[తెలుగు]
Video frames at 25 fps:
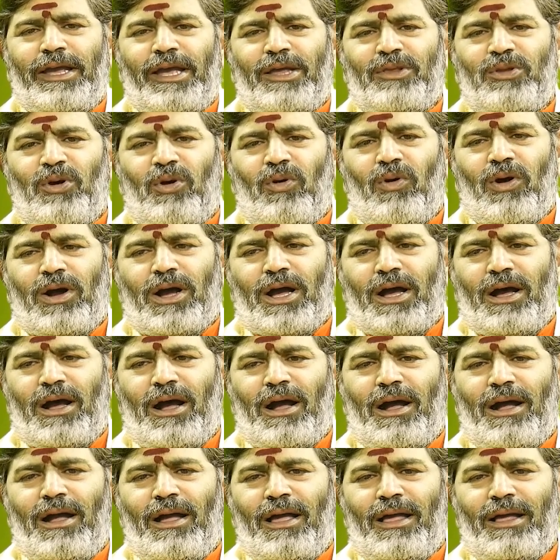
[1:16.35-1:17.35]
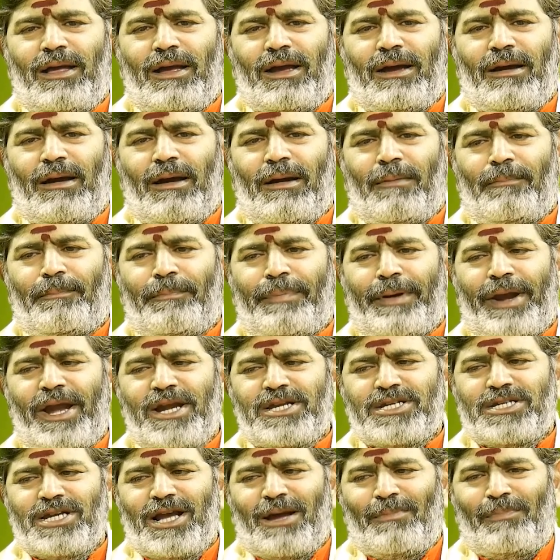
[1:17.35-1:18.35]
ఏదో ఒక
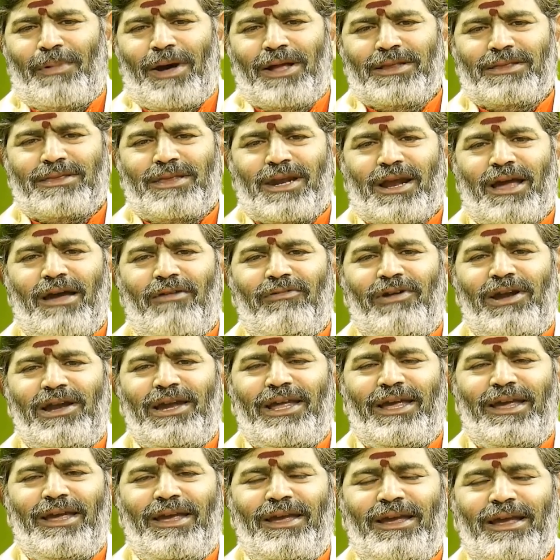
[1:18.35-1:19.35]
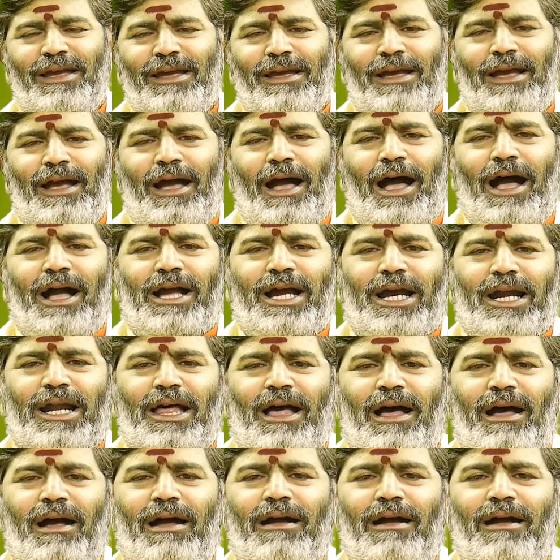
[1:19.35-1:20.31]
ప్రేక్షక పాత్రగా వెళ్ళి అక్కడ